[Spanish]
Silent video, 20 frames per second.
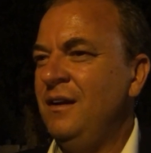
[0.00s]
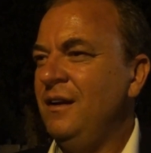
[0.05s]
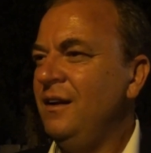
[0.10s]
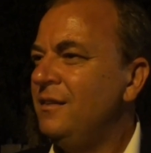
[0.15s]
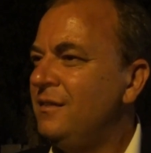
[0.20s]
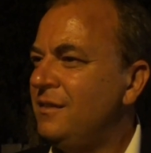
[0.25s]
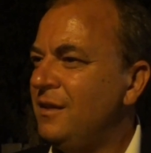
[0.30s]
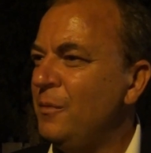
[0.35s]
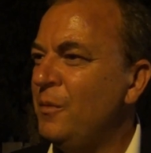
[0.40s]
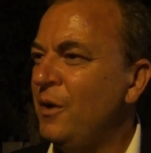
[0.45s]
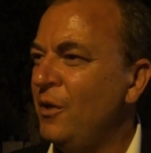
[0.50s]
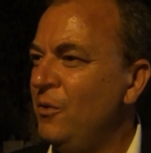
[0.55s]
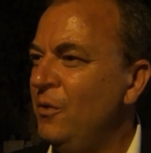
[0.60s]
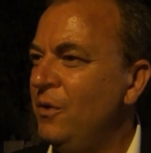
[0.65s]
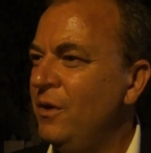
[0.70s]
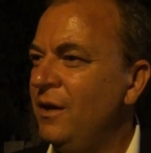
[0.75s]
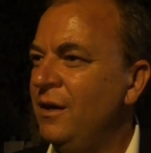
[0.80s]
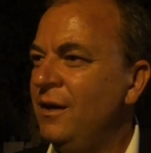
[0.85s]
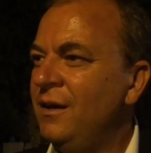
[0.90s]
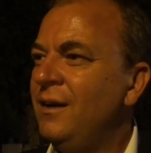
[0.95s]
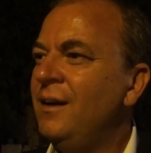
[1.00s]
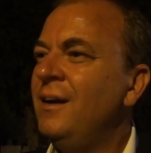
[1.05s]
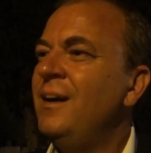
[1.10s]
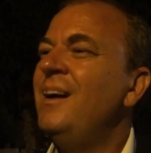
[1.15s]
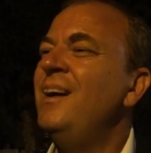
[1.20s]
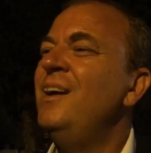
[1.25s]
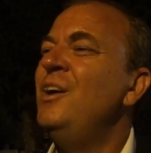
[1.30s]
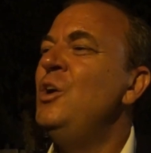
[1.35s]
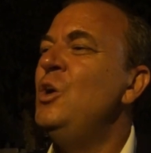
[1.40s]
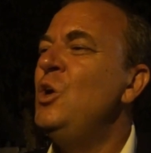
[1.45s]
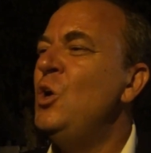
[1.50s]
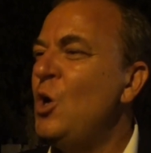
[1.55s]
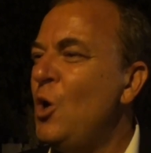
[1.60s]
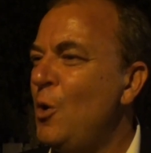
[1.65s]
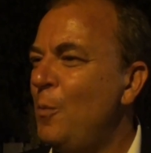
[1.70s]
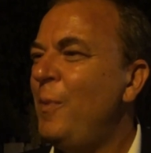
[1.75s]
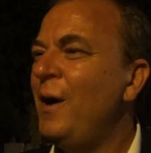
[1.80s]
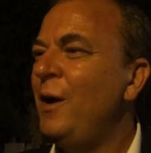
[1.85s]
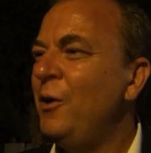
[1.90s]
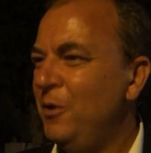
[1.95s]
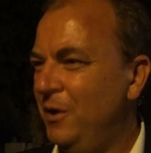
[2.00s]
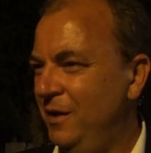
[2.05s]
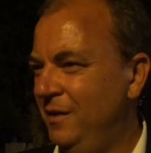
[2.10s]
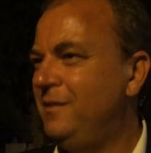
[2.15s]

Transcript: Extremadura no para los